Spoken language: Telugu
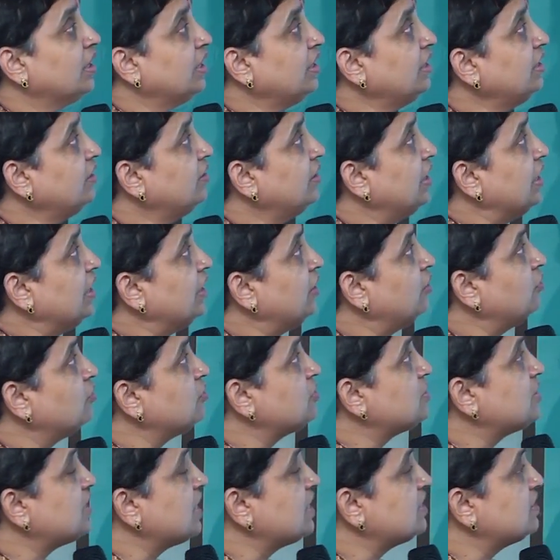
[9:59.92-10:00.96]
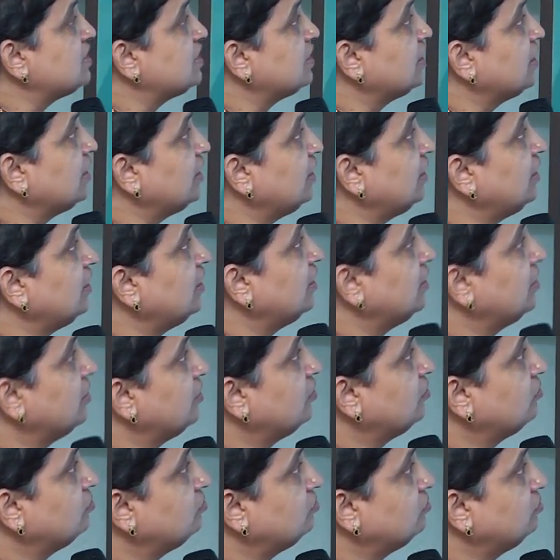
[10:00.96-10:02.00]
కానీ రెండు స్ట్రెస్కి
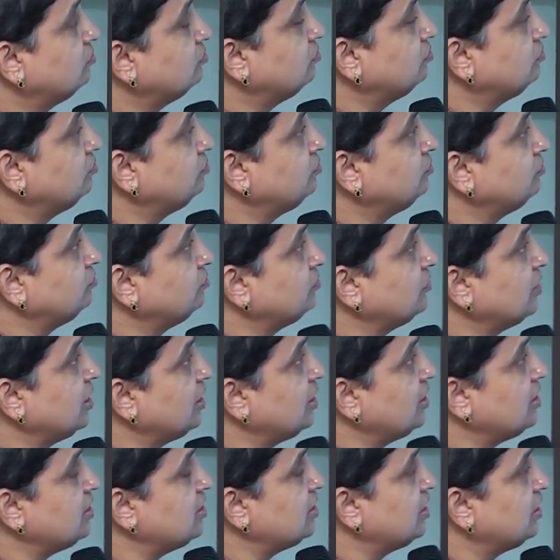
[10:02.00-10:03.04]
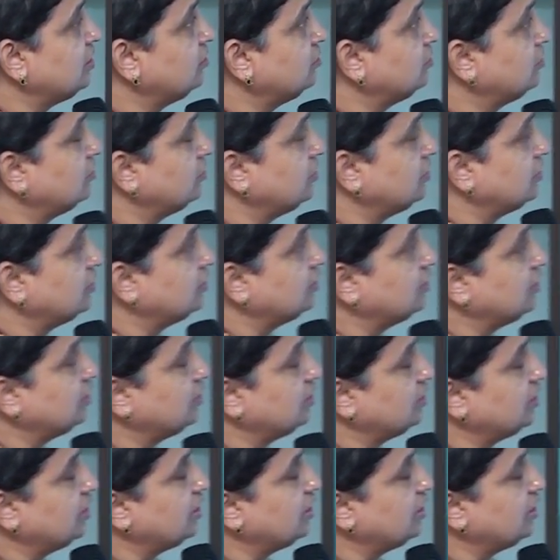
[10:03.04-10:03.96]
ఇది జరుగుతుంటుంది